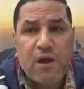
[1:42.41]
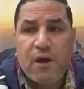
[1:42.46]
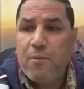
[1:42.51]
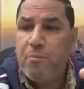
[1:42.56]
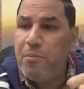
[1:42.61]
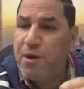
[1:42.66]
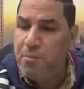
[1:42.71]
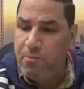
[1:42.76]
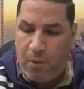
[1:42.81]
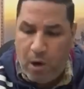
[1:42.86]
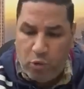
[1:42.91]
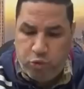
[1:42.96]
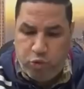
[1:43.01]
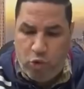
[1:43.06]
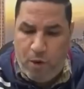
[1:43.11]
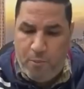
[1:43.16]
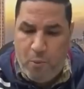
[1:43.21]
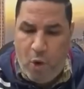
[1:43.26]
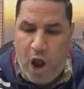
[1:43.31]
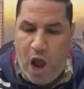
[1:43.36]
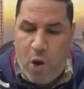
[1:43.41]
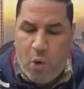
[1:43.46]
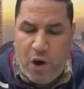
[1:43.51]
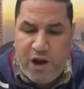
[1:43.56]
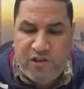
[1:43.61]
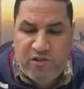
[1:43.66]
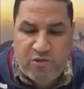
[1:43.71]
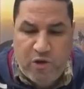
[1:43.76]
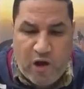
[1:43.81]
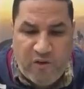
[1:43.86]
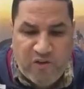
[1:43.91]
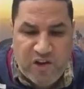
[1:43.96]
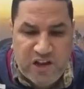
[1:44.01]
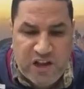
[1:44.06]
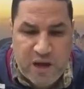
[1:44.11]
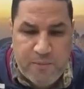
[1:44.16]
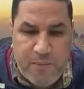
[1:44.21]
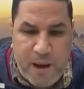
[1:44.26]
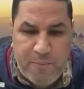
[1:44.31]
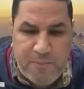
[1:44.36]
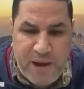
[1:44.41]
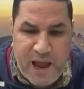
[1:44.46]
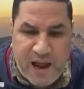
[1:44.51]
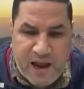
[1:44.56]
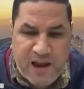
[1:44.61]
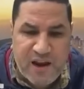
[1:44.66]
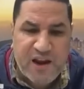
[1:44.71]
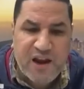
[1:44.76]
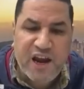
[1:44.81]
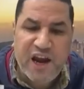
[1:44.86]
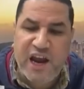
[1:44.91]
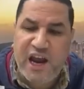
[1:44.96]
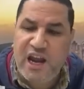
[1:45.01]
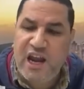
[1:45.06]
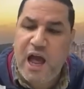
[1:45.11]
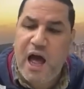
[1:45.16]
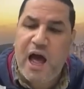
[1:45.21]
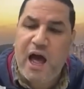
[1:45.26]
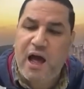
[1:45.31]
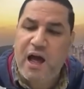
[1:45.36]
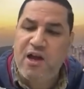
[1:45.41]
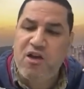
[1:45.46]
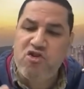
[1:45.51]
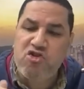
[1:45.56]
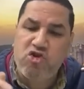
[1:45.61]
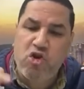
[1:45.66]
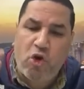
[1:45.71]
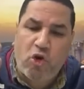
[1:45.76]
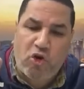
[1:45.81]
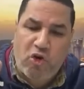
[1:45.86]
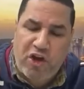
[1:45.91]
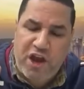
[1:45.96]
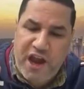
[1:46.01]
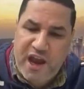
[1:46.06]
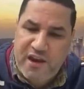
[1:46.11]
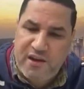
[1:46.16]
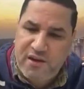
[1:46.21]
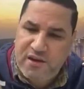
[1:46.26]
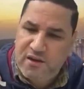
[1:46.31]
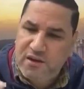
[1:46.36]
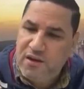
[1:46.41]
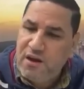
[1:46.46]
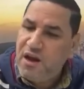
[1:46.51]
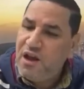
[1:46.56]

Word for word: من موضوع محاولة تقسيط المبلغ إلى شقين.